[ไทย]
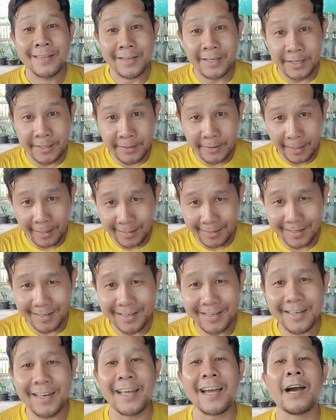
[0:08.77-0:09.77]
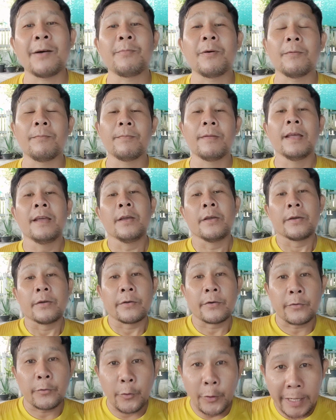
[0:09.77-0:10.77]
ครีเอทนะครับผม
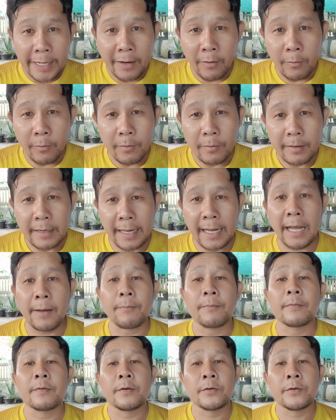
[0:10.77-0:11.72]
เรียวนะครับ